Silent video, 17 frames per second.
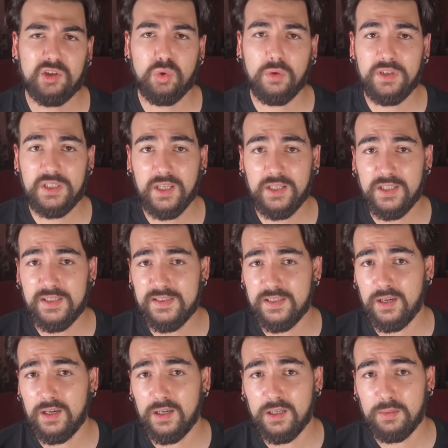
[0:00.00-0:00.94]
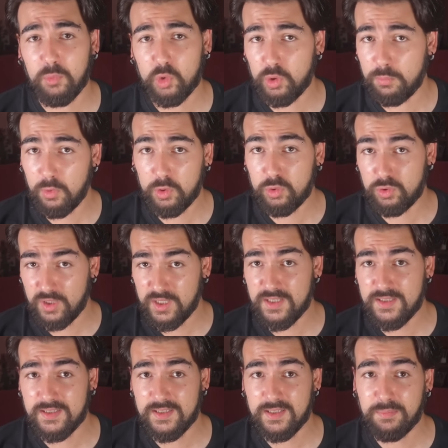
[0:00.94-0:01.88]
sua vita inizia in modo molto
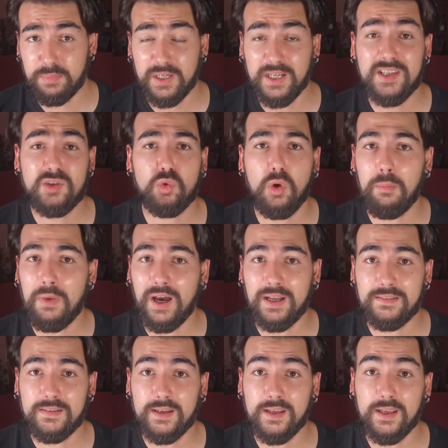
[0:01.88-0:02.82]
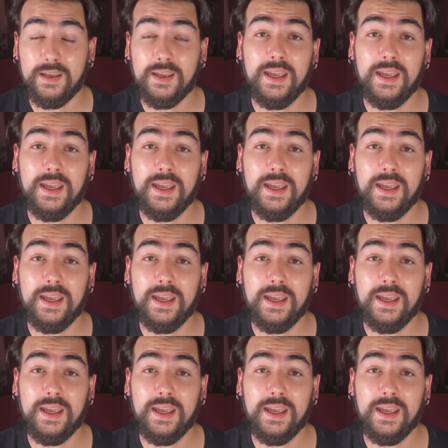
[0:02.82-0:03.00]
triste perché sua madre,